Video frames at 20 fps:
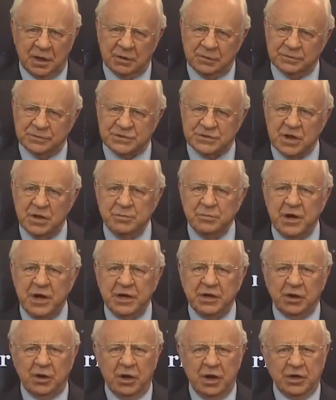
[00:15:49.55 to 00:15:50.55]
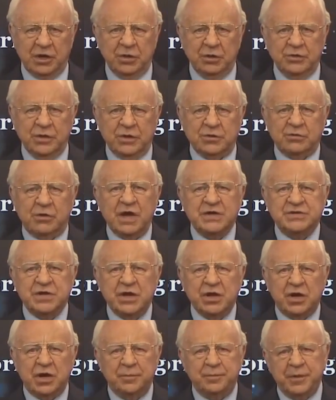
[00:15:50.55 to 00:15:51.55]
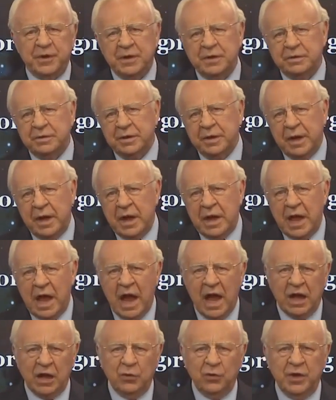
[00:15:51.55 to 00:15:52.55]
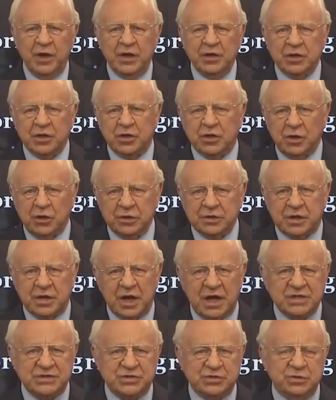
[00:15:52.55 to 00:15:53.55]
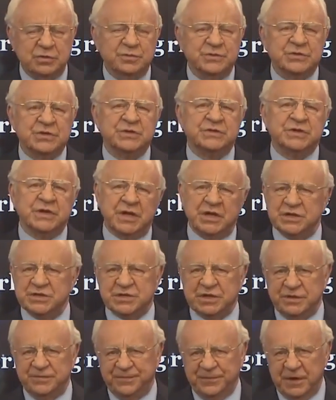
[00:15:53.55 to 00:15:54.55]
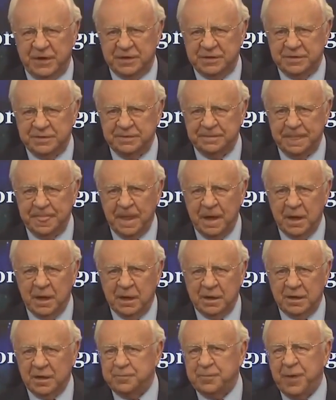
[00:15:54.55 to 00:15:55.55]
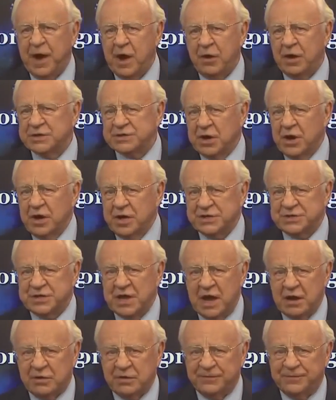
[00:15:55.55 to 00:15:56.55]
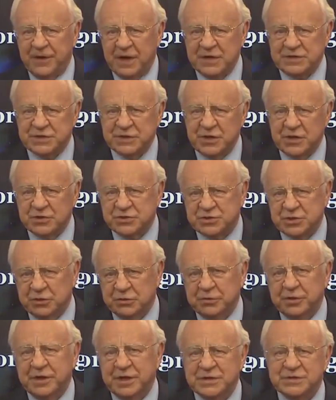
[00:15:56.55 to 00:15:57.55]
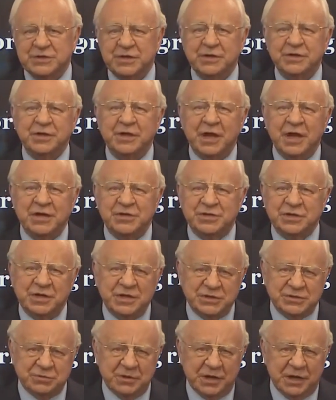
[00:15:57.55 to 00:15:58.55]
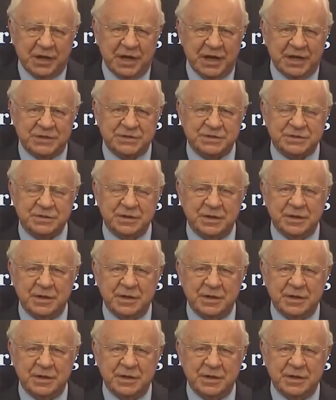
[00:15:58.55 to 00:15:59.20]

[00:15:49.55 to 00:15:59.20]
Certains diront peut-être que se déguiser pour Halloween n'est pas dangereux et que les enfants ne sont pas sacrifiés par leurs parents comme le faisaient les anciens israélites.